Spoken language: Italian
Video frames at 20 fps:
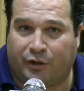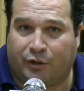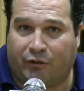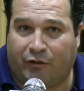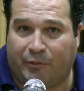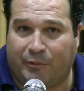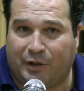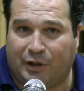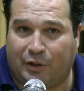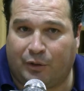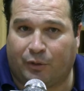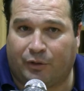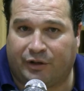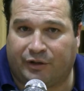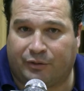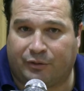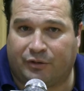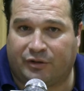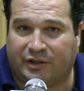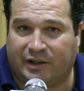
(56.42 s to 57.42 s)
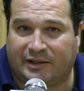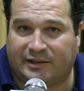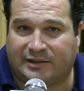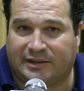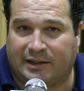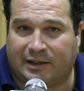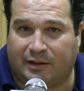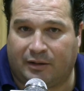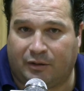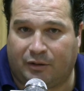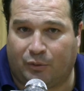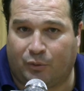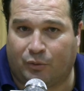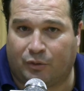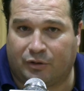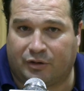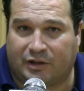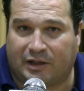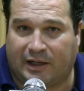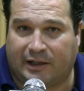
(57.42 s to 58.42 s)
9 milioni sono senza un
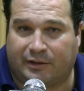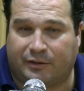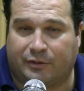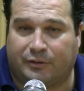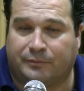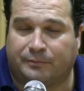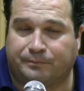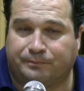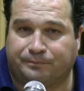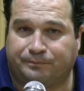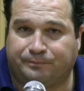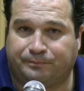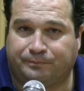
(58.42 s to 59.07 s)
contratto.